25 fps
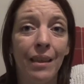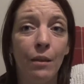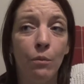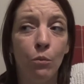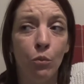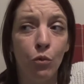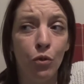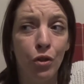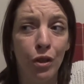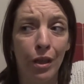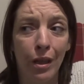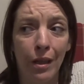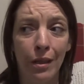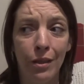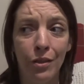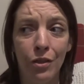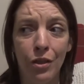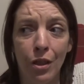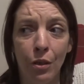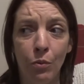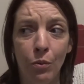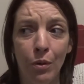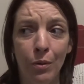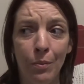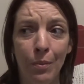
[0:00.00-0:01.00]
mon challenge
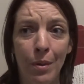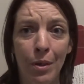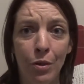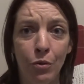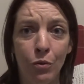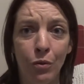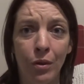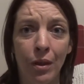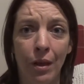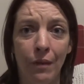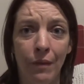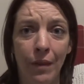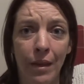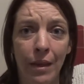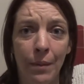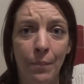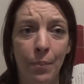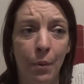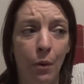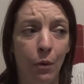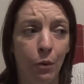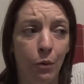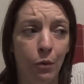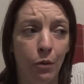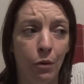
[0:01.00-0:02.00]
Halloween, bah, je ne travaillais pas
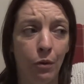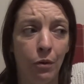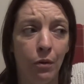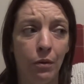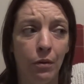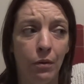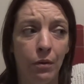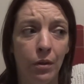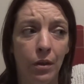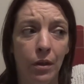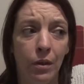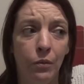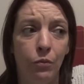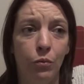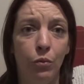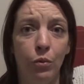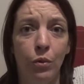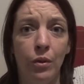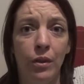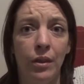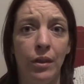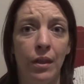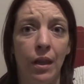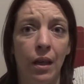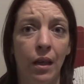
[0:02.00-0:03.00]
encore. Et vu
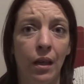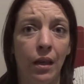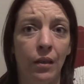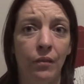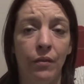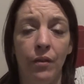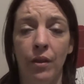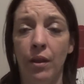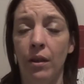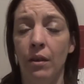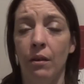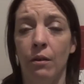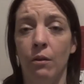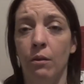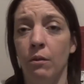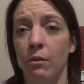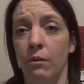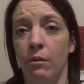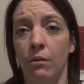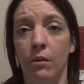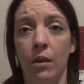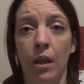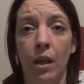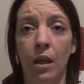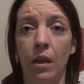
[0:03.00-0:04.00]
que c'est arrivé
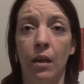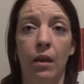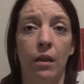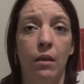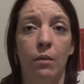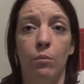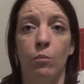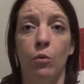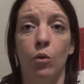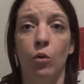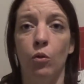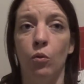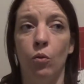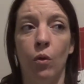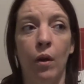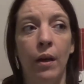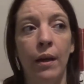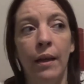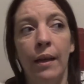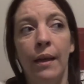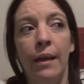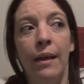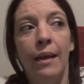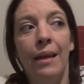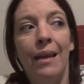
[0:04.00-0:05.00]
en un claquement de doigts,
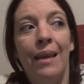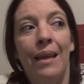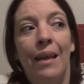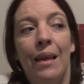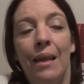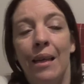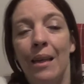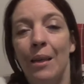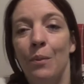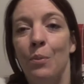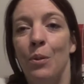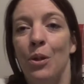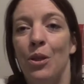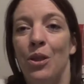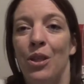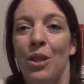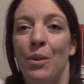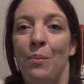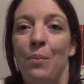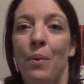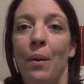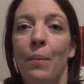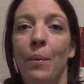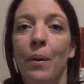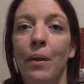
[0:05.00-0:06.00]
et eh ben j'avais
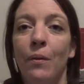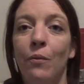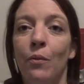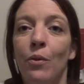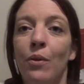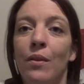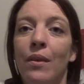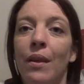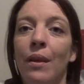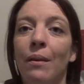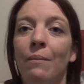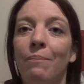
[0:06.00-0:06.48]
pas prévu ça.